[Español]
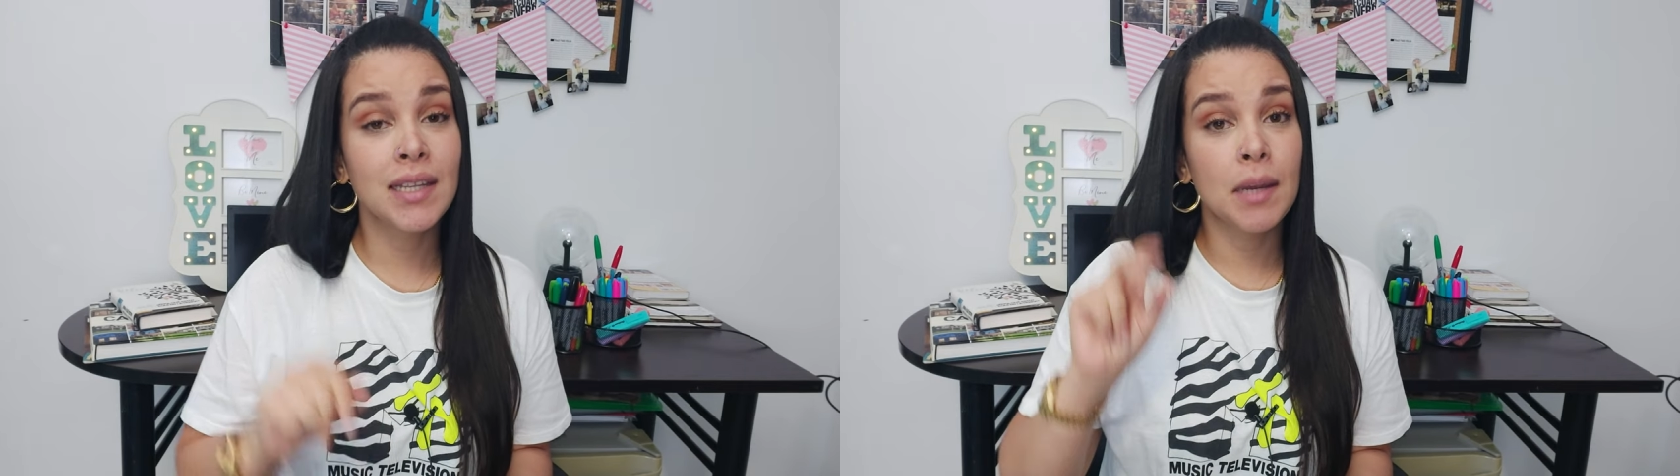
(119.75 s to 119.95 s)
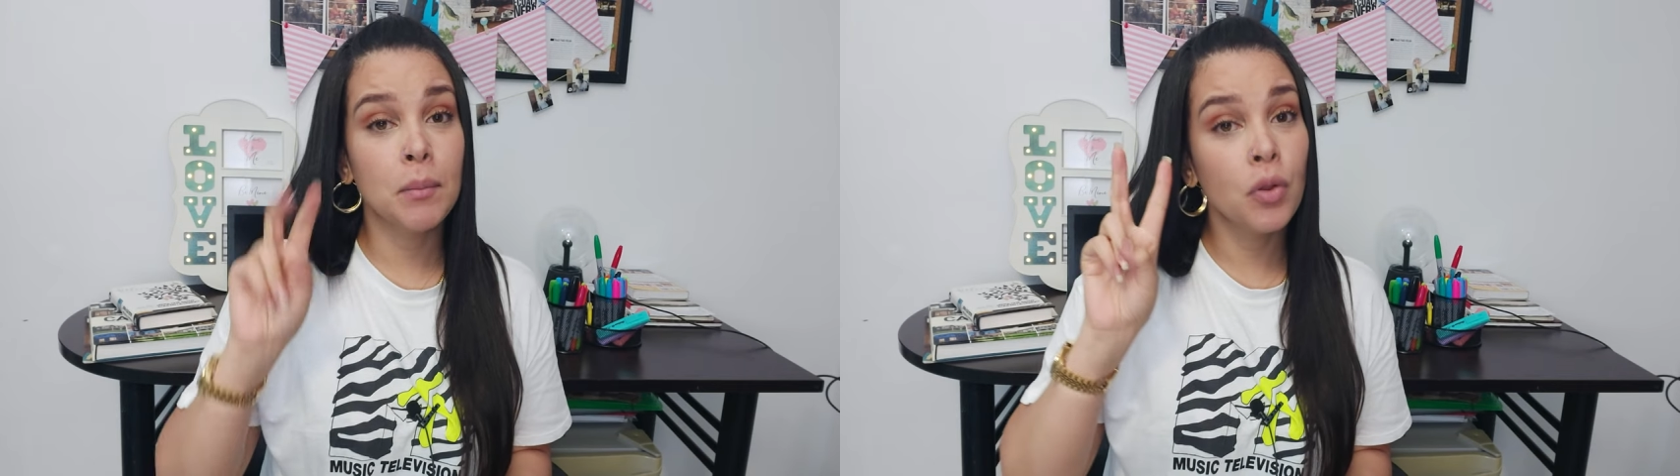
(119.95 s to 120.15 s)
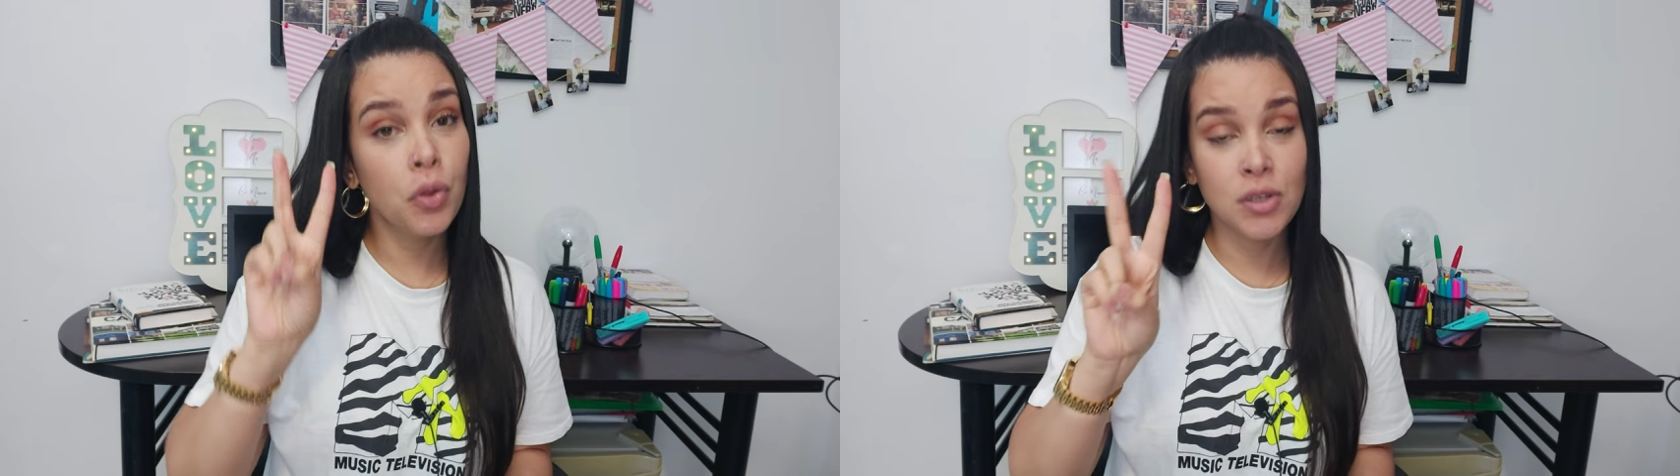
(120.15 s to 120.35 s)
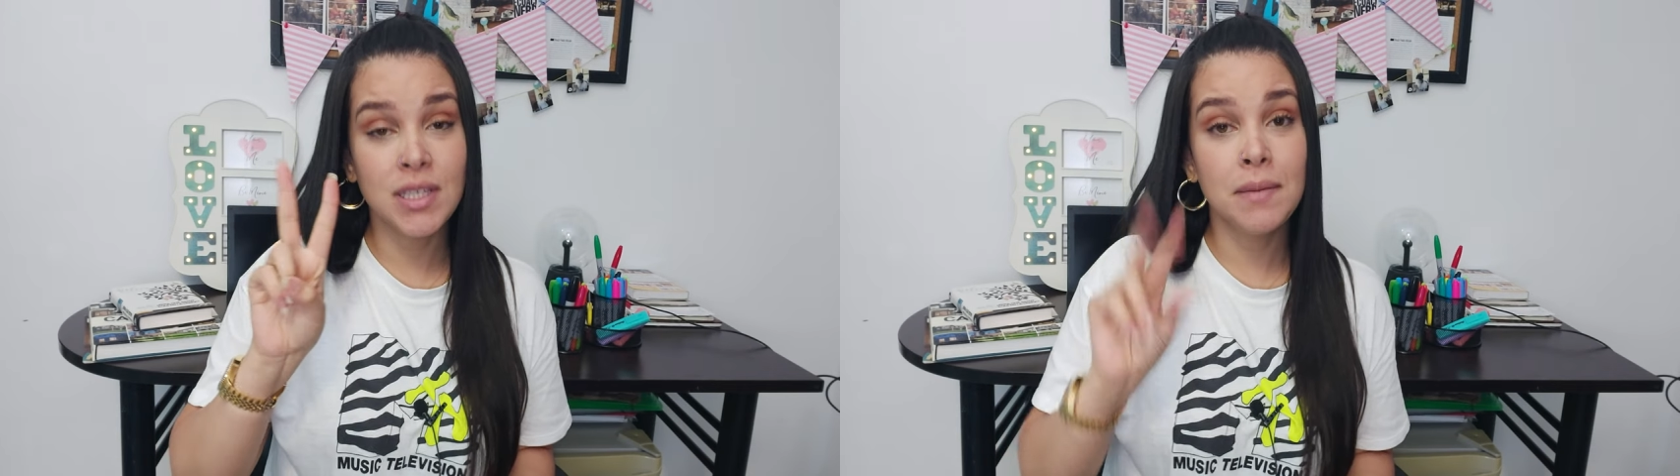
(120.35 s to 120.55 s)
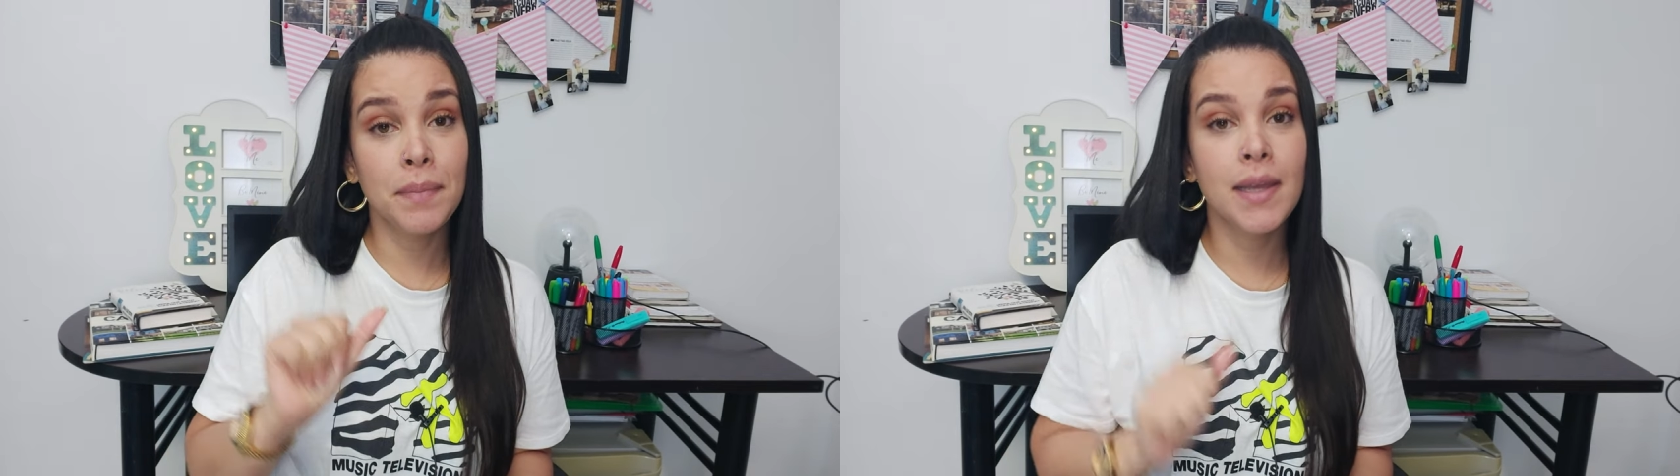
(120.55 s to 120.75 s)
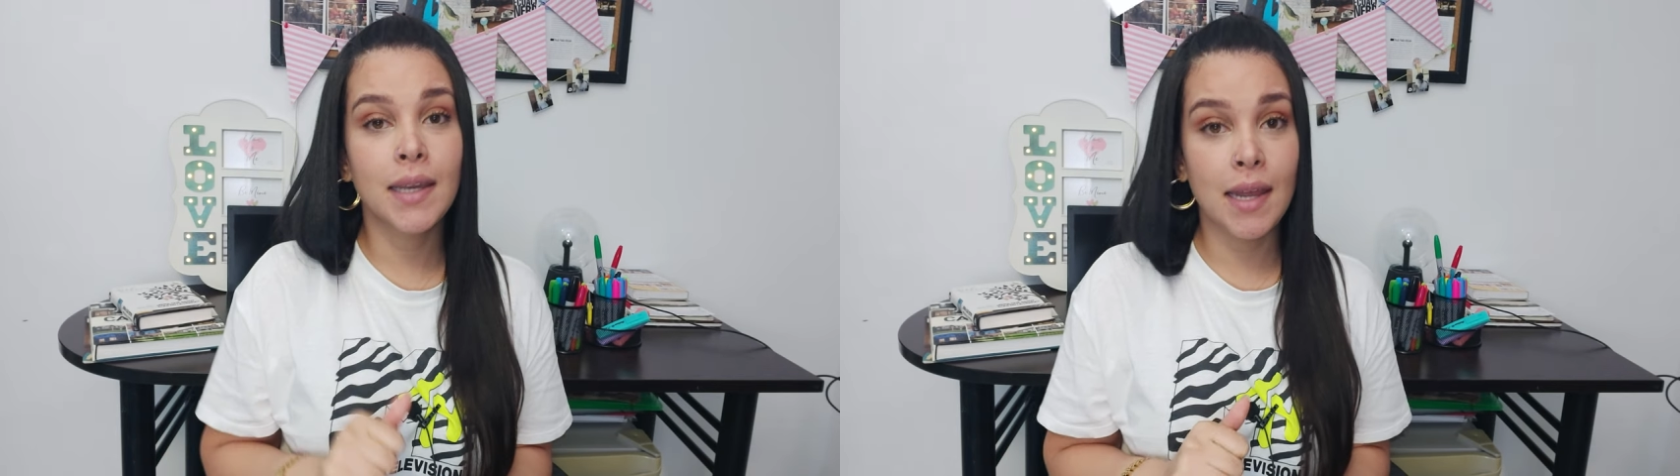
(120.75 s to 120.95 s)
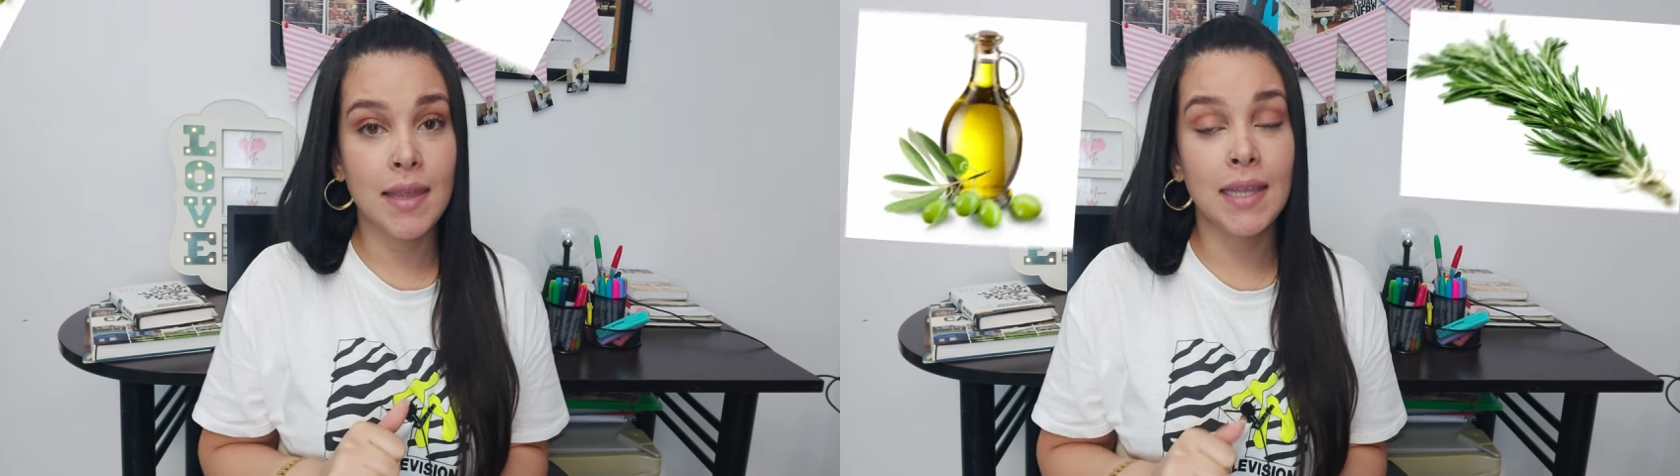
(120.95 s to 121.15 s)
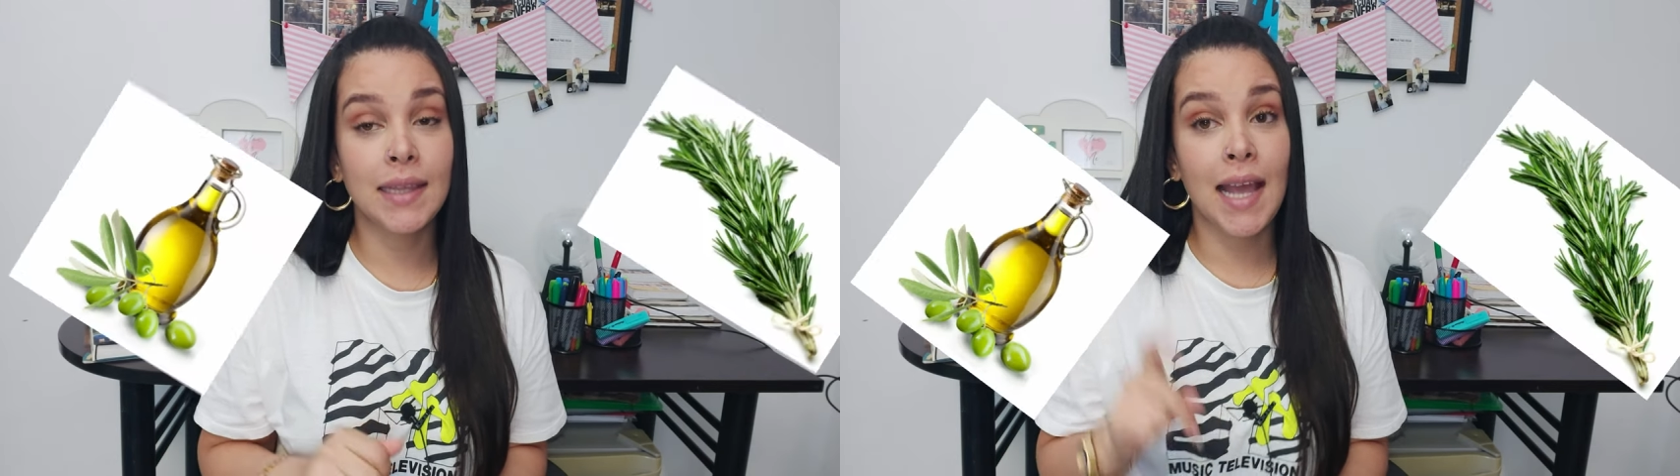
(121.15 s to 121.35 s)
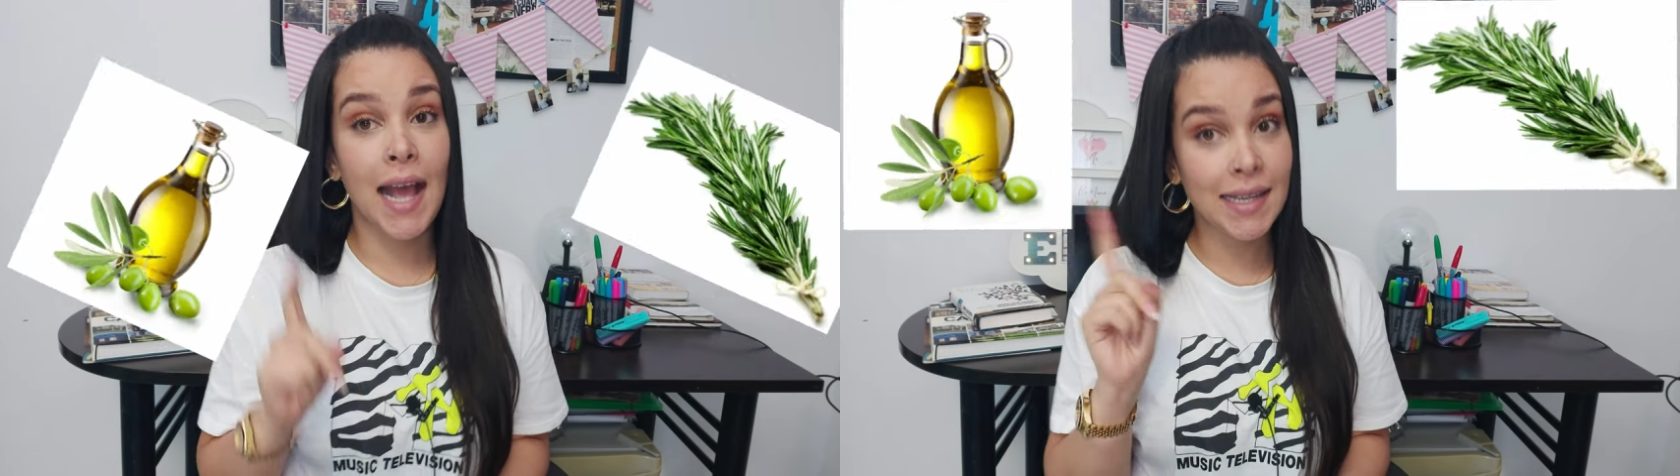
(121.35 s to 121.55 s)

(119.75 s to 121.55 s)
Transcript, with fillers: necesitamos dos simples ingredientes,